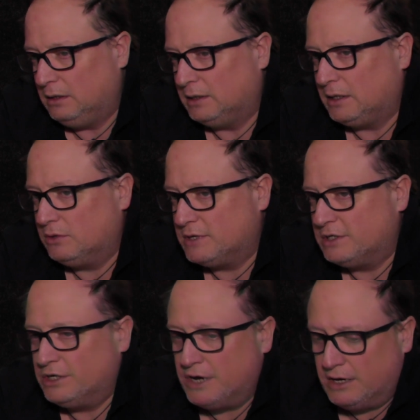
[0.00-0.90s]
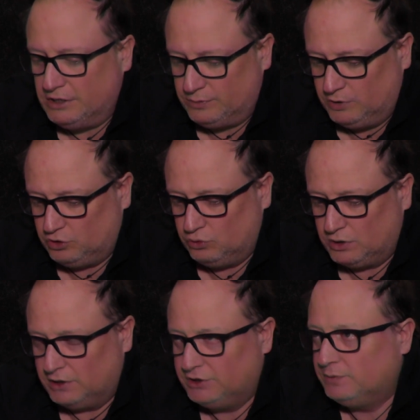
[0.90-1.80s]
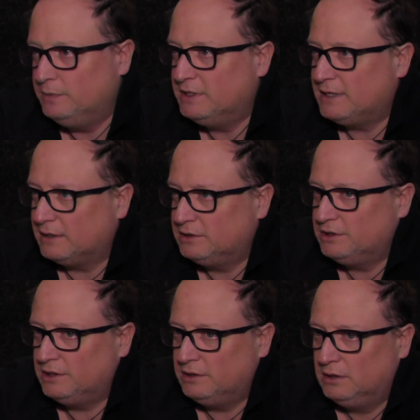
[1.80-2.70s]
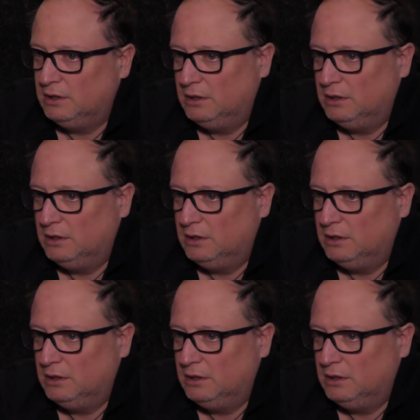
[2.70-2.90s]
Dlatego zaczynaliśmy szukać miejsca, gdzie